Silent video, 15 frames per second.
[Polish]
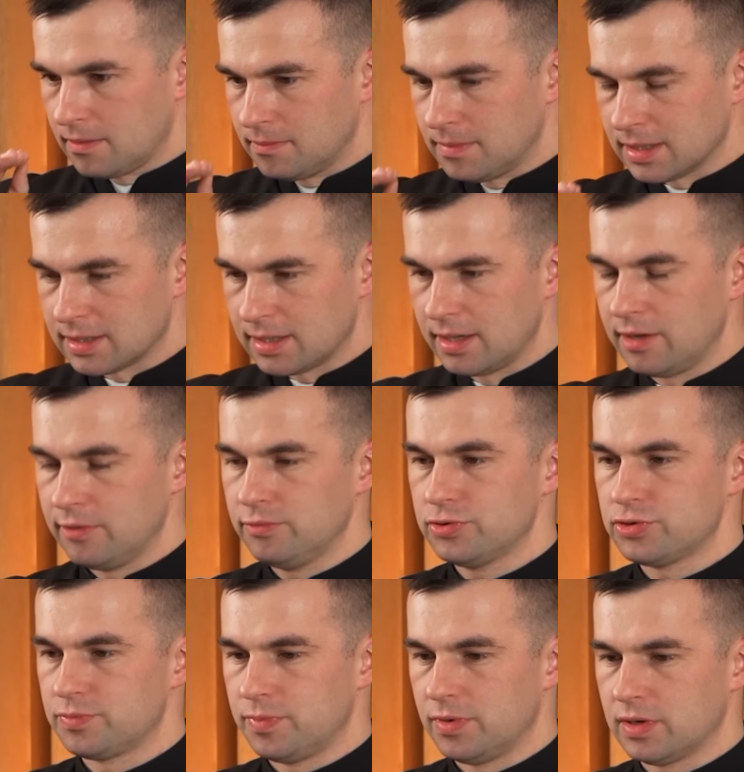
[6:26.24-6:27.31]

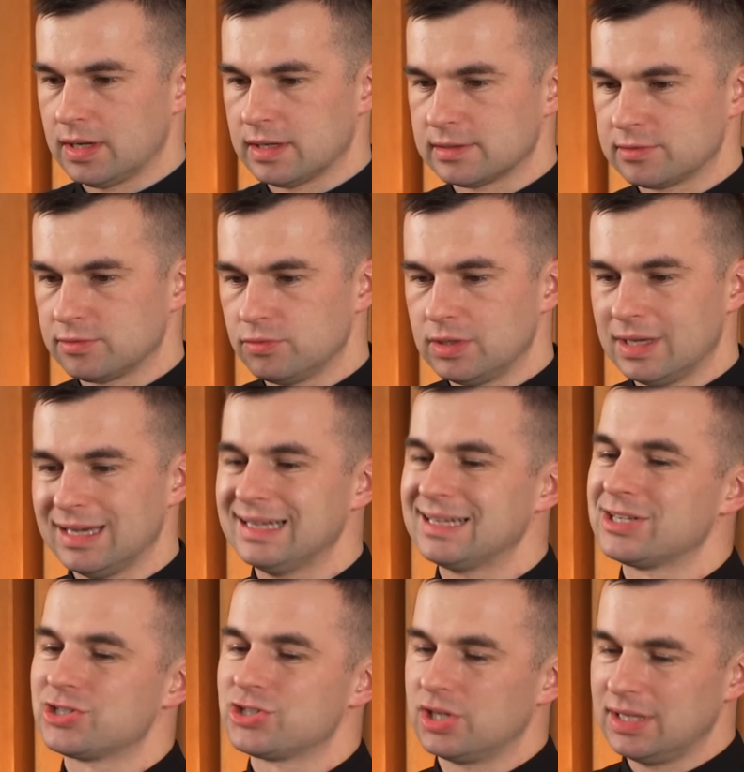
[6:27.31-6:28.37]
Mateusz pokazuje,
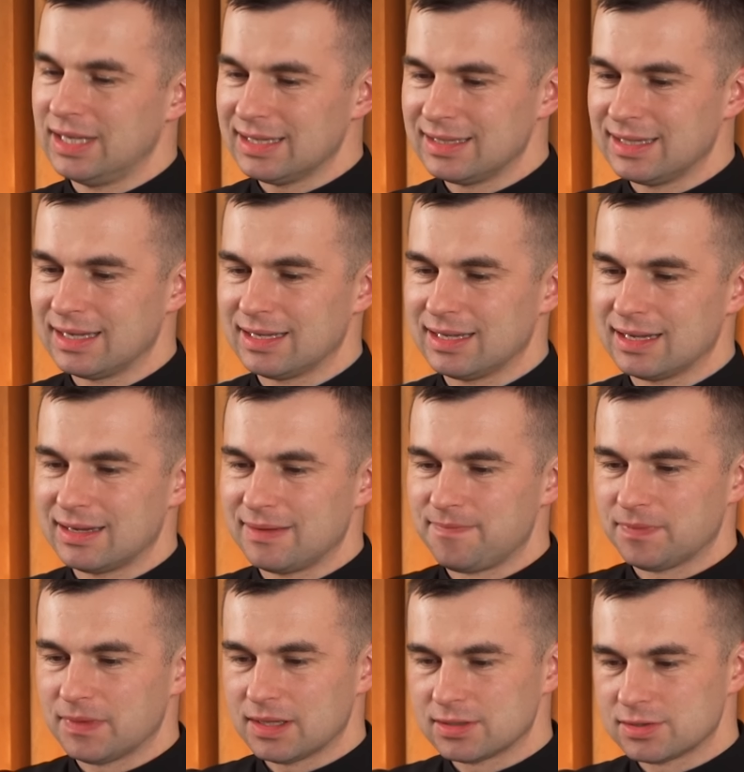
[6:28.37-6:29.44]
że jednak
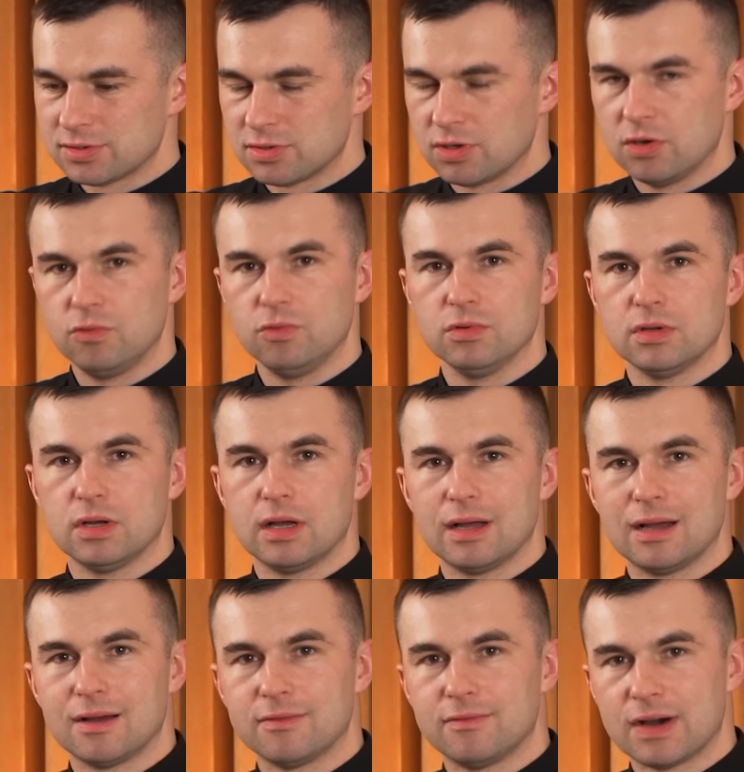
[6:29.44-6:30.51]
są
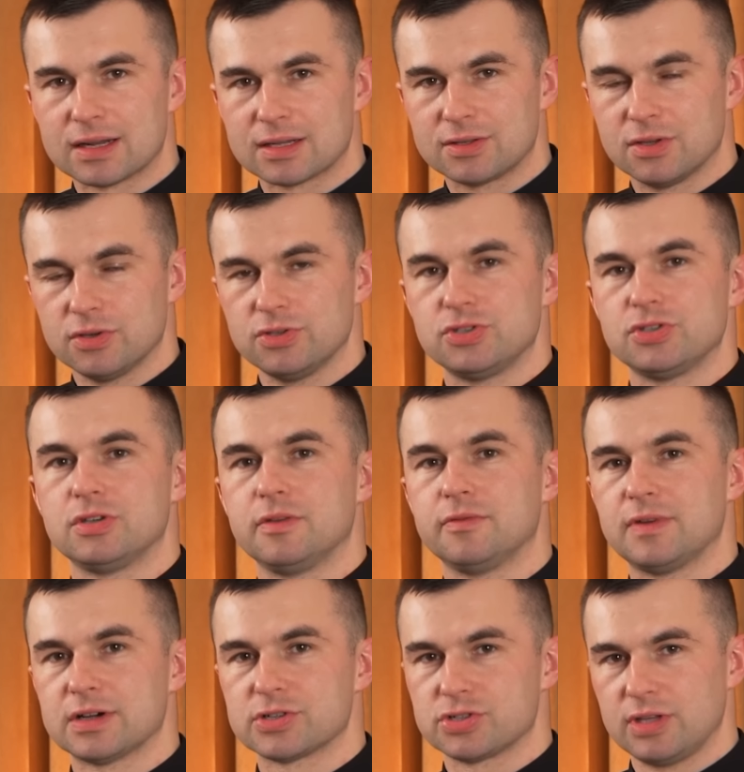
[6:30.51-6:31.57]
wartości
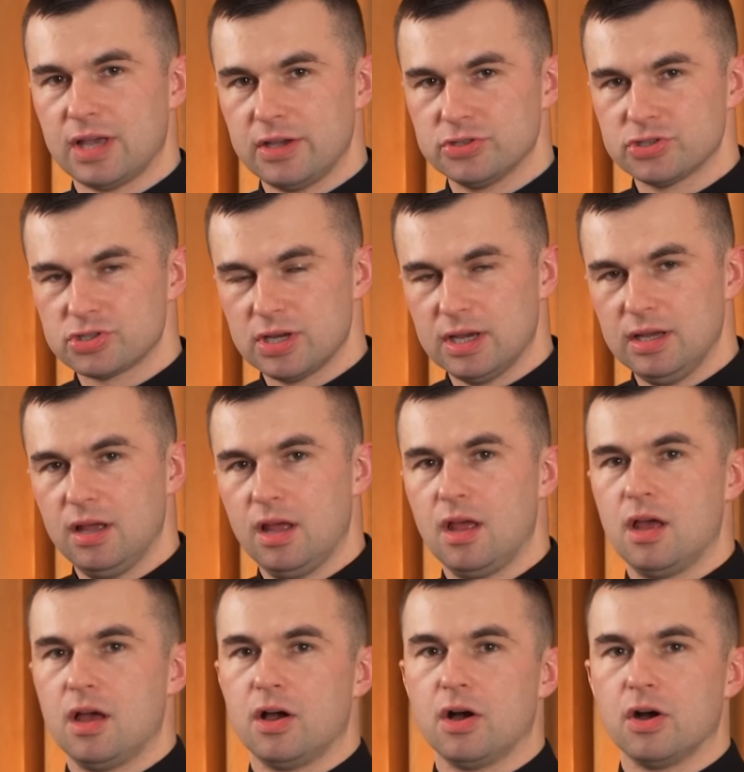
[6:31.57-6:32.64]
ważniejsze
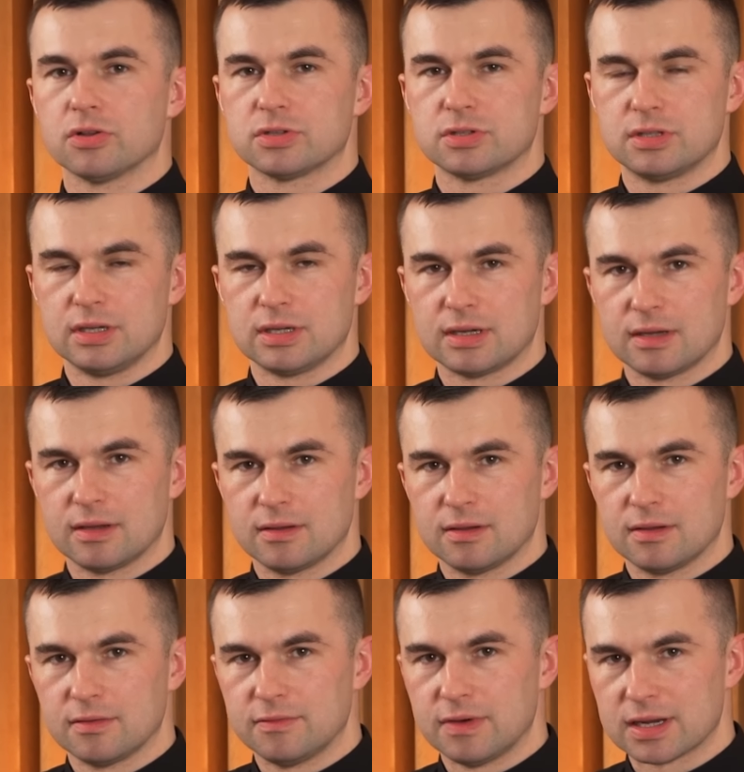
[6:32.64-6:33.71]
od tych
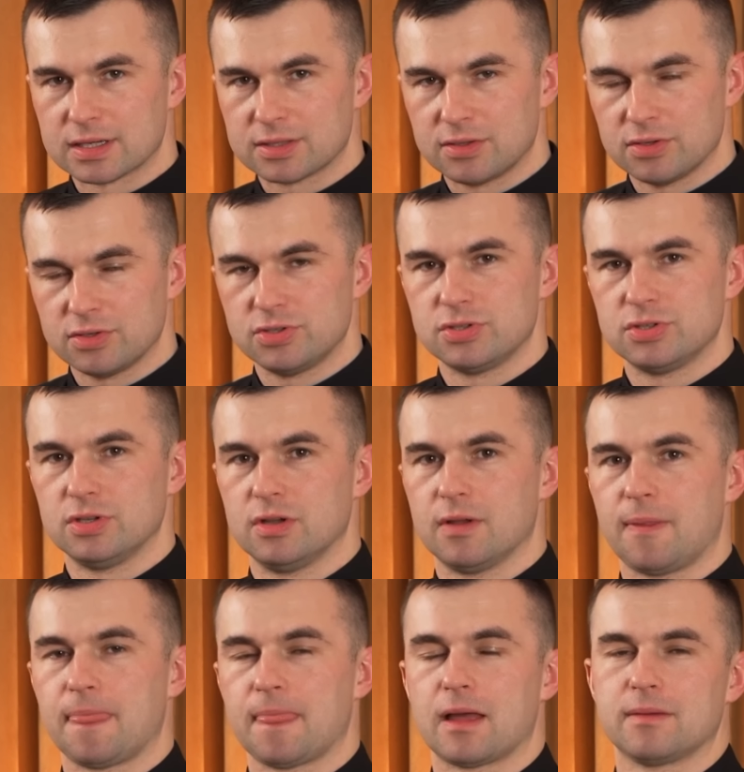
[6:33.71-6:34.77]
wartości
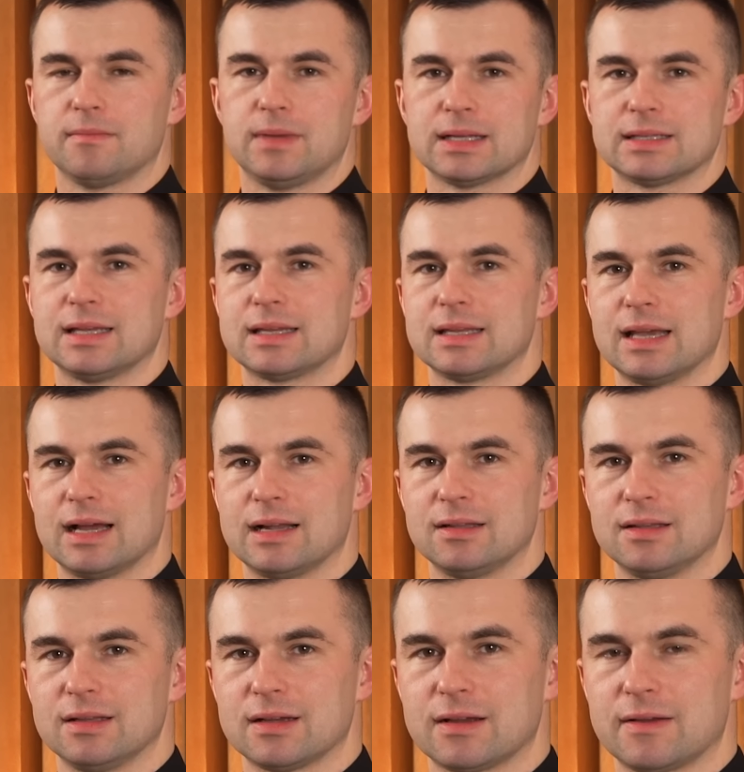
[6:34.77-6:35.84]

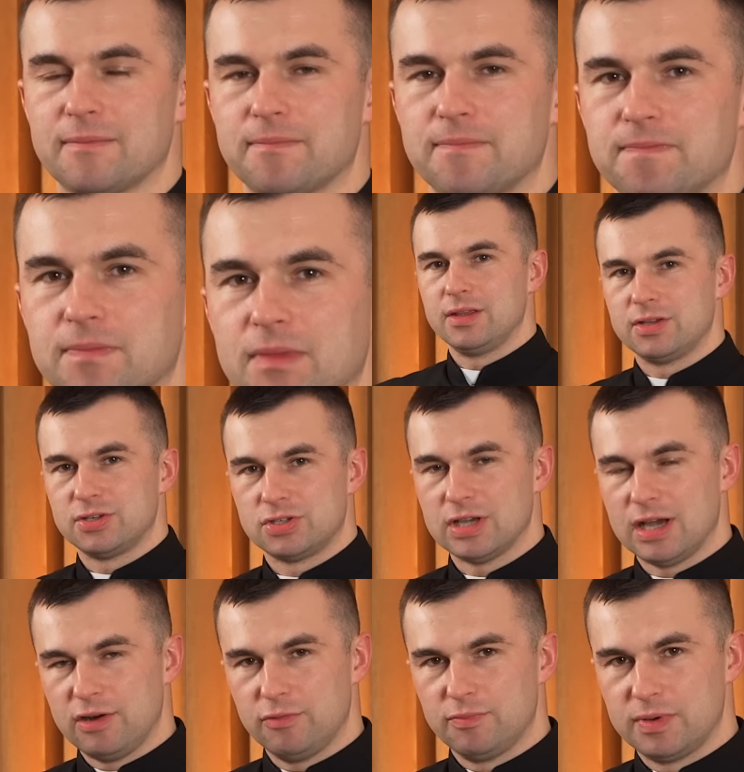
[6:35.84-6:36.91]
materialnych. I
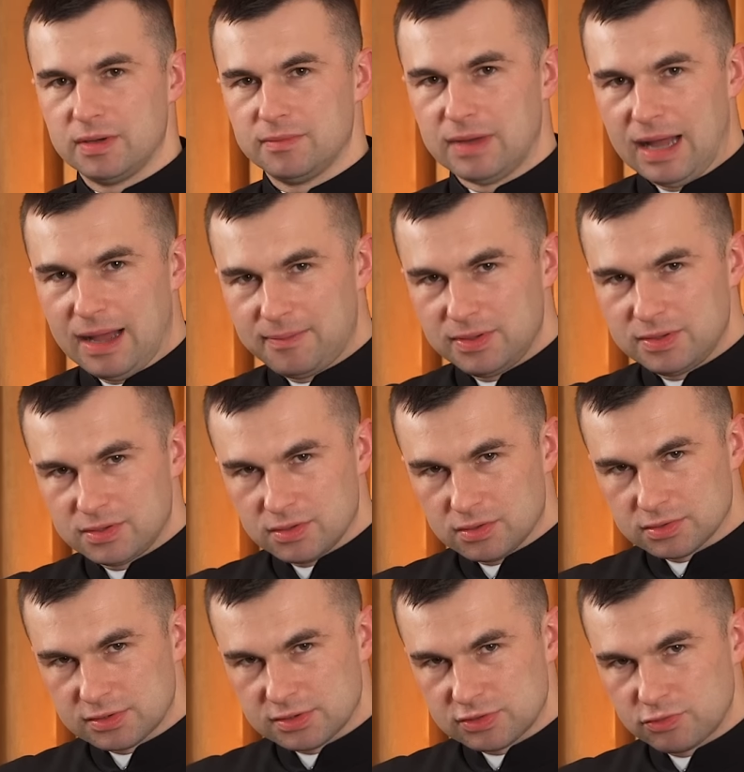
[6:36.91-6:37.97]
chciałbym, aby
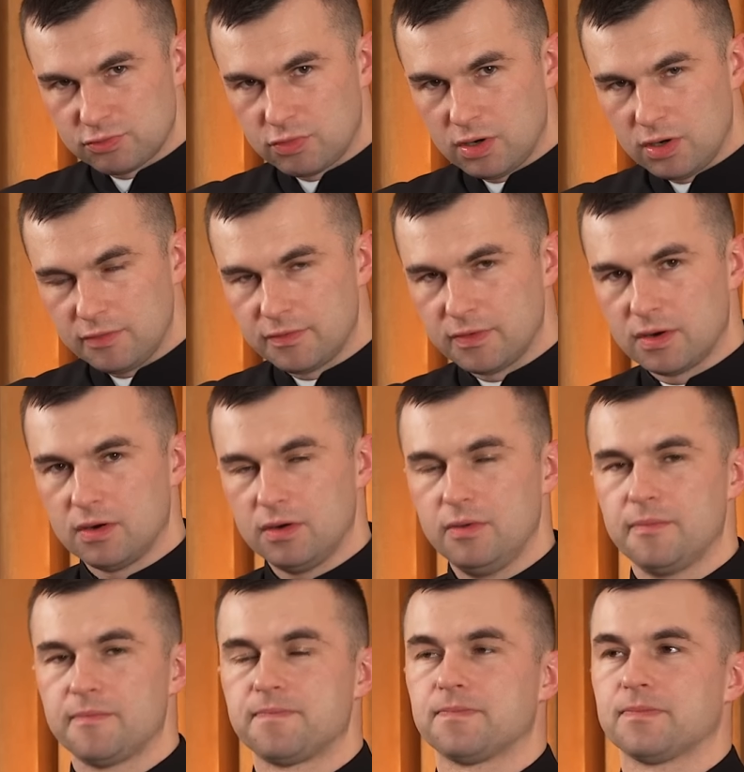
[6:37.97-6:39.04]
to słowo
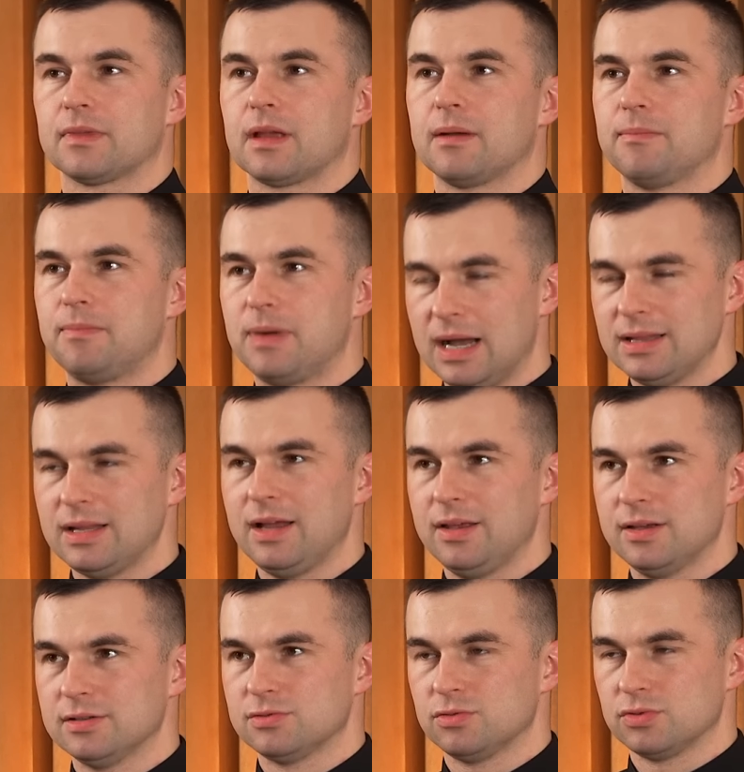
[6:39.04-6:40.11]
Pana
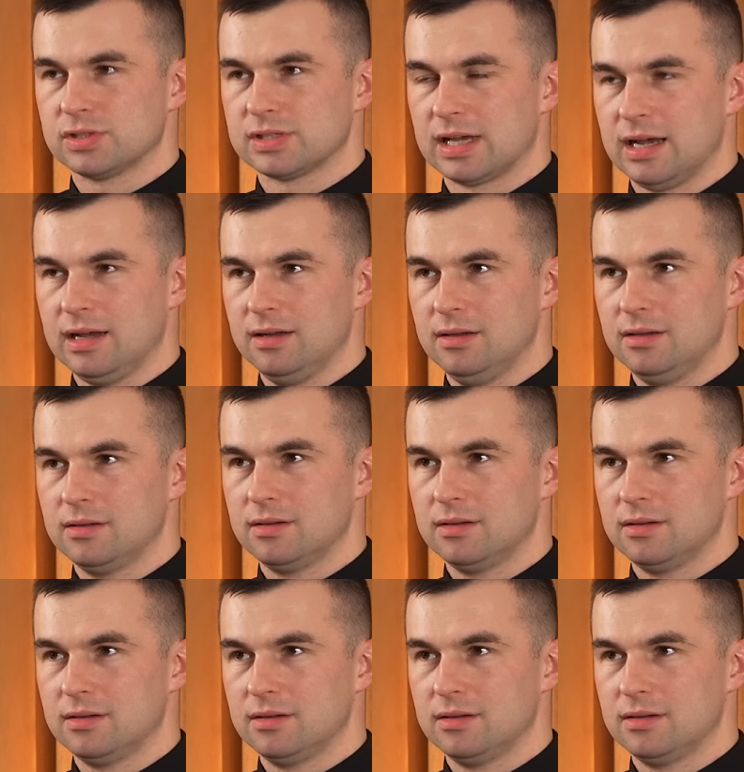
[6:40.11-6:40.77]
Jezusa,